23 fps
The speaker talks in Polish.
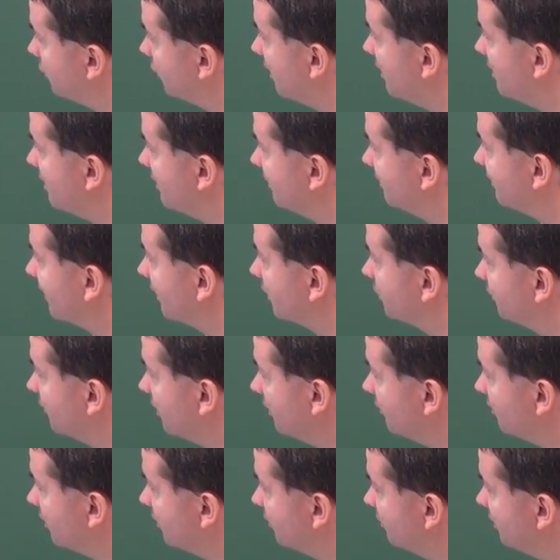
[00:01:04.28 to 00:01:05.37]
że
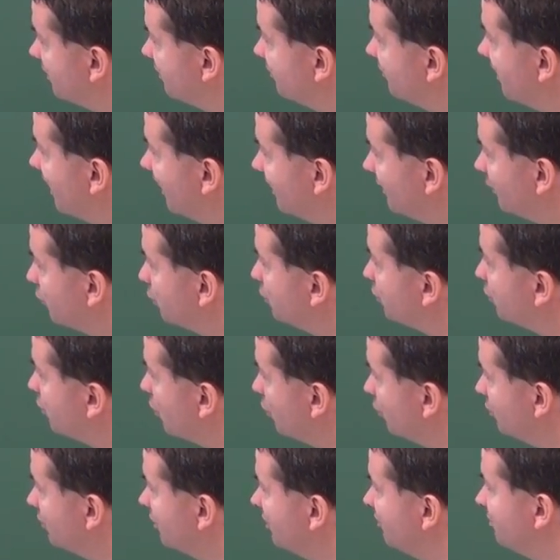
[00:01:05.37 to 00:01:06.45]
narysowałem w tej chwili dwa
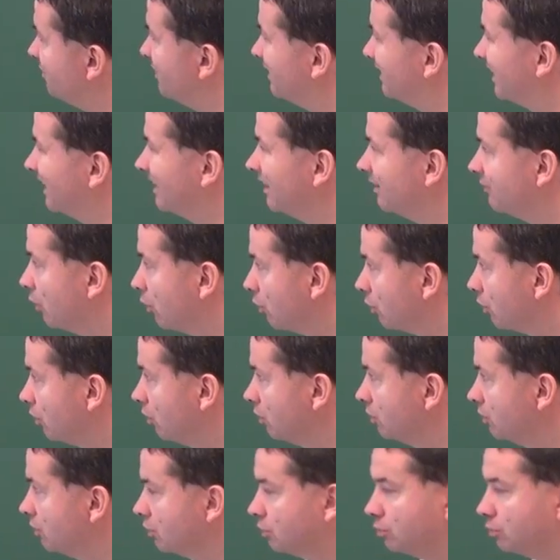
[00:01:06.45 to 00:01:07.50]
trójkąty wpisane w okrąg i